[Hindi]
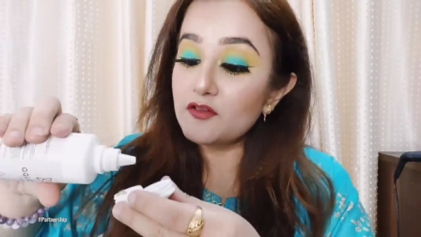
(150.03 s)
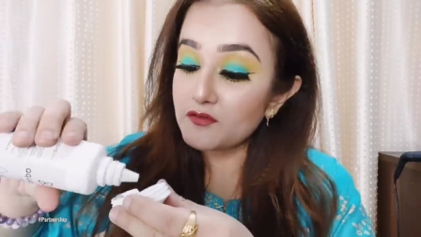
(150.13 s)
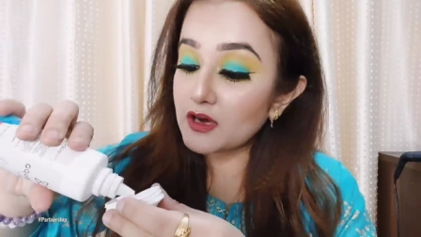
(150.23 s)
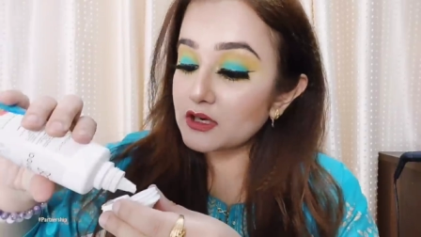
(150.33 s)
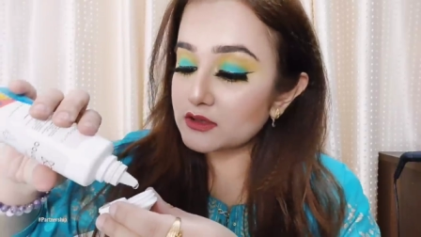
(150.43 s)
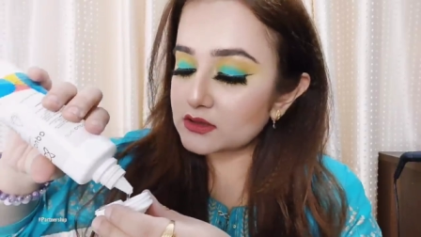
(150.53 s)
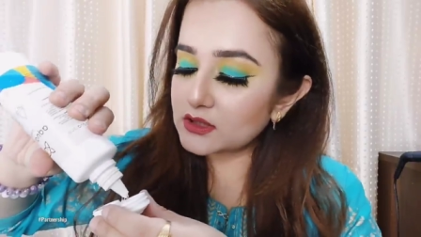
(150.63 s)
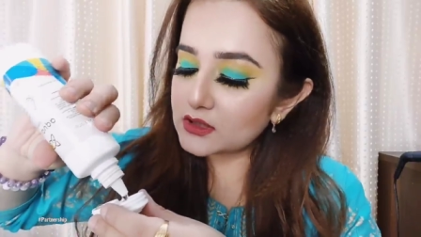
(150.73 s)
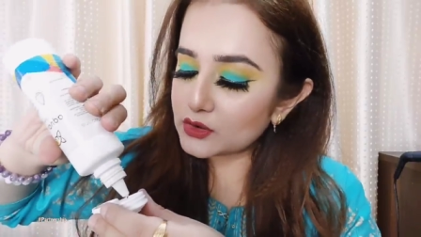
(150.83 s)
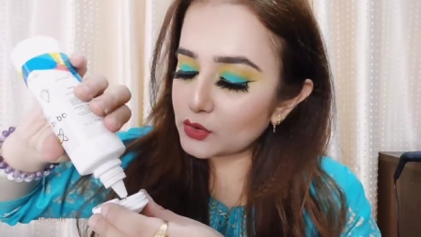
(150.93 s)
वक्त
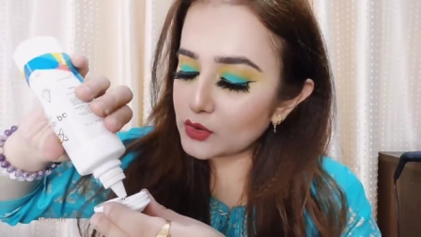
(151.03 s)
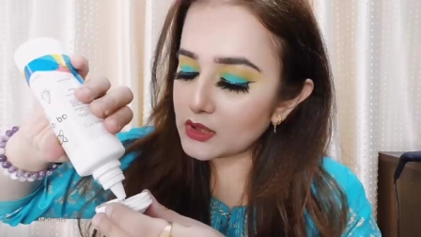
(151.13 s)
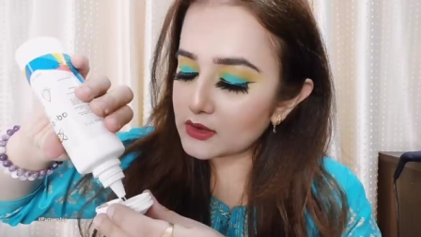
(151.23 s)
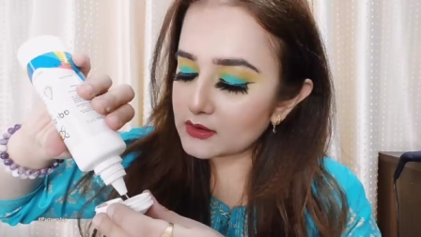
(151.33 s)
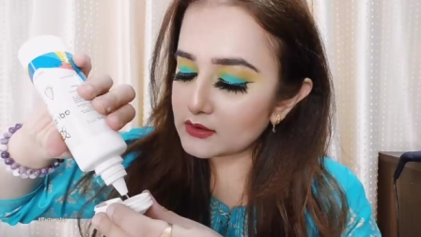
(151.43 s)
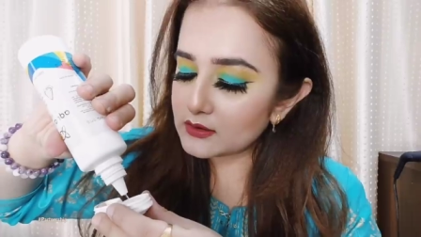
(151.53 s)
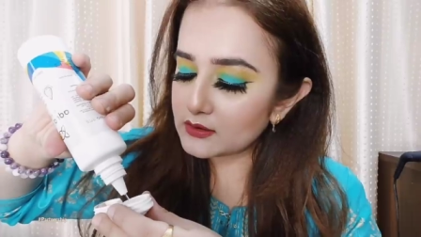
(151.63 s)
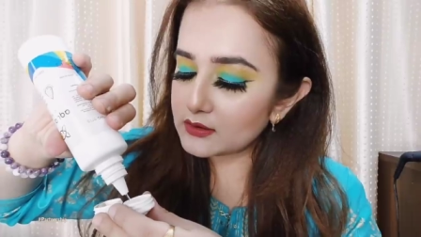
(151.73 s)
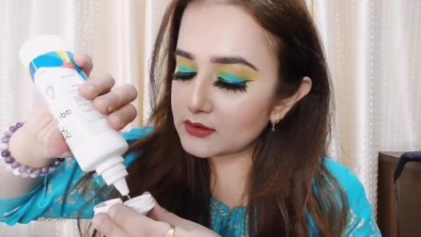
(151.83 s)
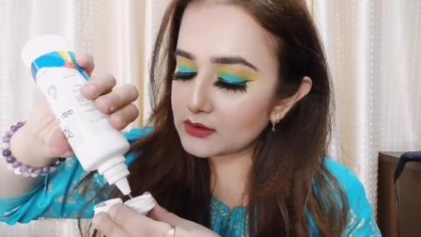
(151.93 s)
तो
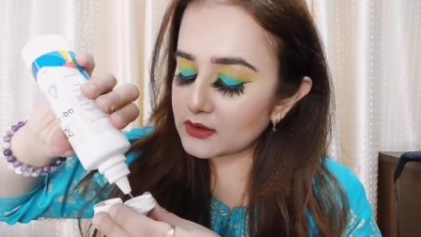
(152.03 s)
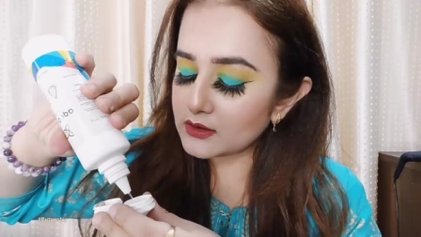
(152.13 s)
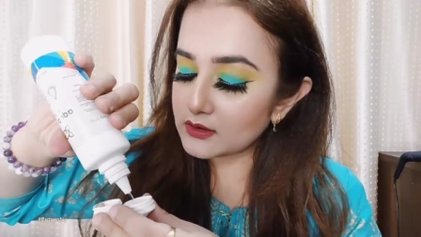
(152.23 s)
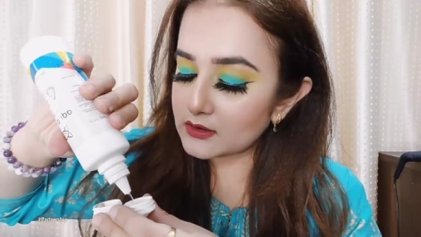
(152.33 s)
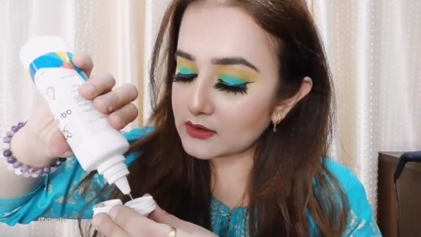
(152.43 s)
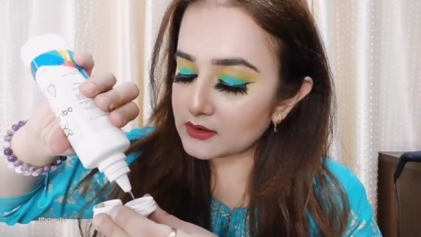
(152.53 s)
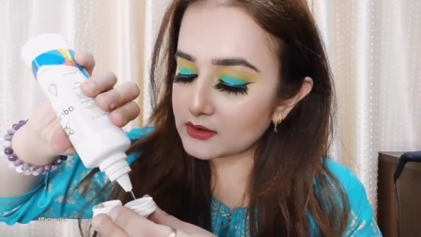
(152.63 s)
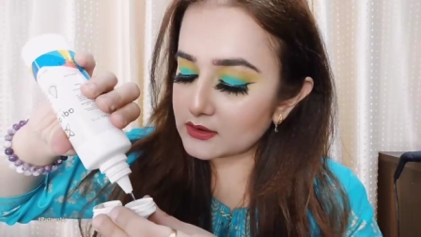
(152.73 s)
लगता है